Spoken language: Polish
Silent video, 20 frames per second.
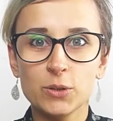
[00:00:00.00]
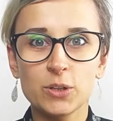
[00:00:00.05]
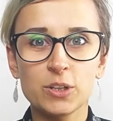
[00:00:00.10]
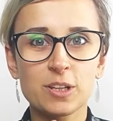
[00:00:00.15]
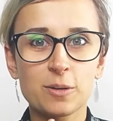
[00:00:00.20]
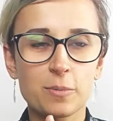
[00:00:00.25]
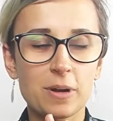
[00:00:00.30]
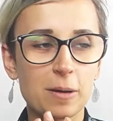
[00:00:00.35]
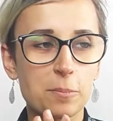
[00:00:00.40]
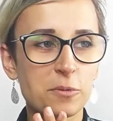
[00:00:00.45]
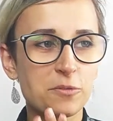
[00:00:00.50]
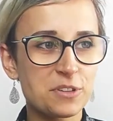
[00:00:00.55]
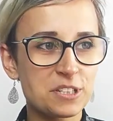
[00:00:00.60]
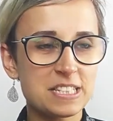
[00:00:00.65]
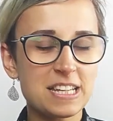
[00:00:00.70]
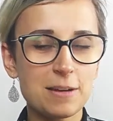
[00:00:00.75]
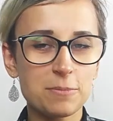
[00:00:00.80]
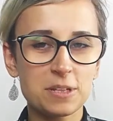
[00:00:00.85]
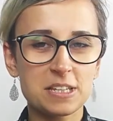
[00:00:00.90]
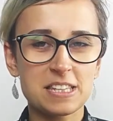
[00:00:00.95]
No dobra,
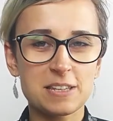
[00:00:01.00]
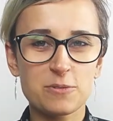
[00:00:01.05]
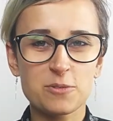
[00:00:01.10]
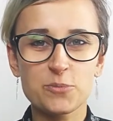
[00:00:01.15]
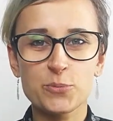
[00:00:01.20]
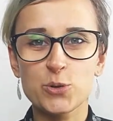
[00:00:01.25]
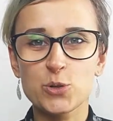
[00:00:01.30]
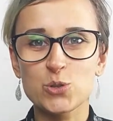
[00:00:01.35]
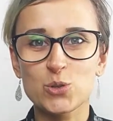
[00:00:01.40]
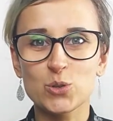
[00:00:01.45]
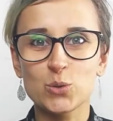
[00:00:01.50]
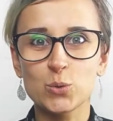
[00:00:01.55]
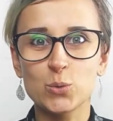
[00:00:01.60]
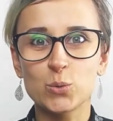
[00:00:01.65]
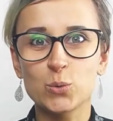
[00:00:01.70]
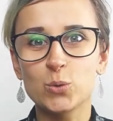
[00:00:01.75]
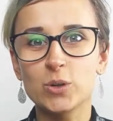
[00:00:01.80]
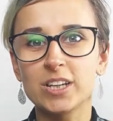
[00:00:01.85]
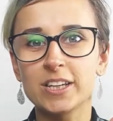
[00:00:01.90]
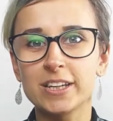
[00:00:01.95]
powiedziałam na samym
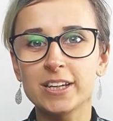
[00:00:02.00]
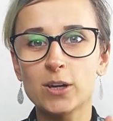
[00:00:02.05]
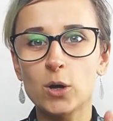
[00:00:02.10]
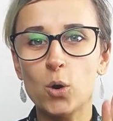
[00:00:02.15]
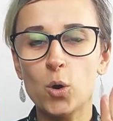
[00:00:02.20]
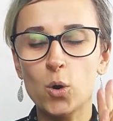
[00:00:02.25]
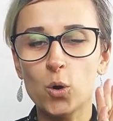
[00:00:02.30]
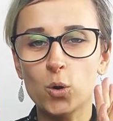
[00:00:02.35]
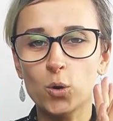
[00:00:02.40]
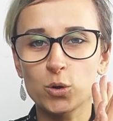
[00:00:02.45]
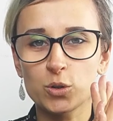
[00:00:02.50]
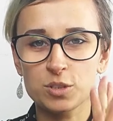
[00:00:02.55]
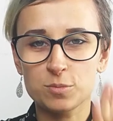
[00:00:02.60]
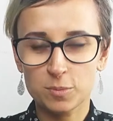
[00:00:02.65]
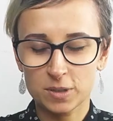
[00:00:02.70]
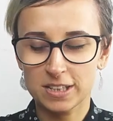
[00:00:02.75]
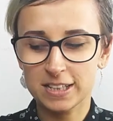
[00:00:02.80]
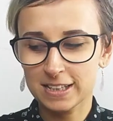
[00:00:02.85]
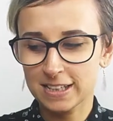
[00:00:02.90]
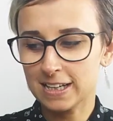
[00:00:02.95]
początku e, o
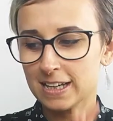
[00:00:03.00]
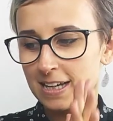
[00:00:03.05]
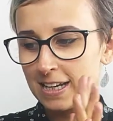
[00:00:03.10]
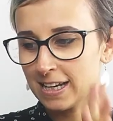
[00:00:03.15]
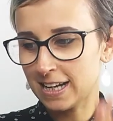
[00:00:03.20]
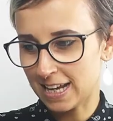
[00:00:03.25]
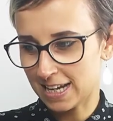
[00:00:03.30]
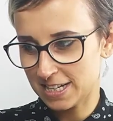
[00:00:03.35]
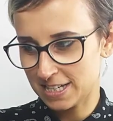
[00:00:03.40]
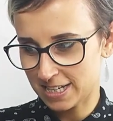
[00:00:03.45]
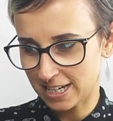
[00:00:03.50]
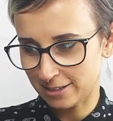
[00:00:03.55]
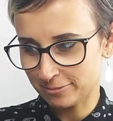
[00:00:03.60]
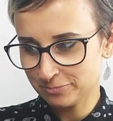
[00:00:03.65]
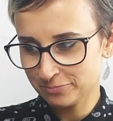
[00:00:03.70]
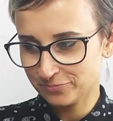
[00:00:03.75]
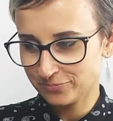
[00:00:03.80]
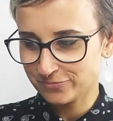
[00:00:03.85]
kosmetykach Lasza.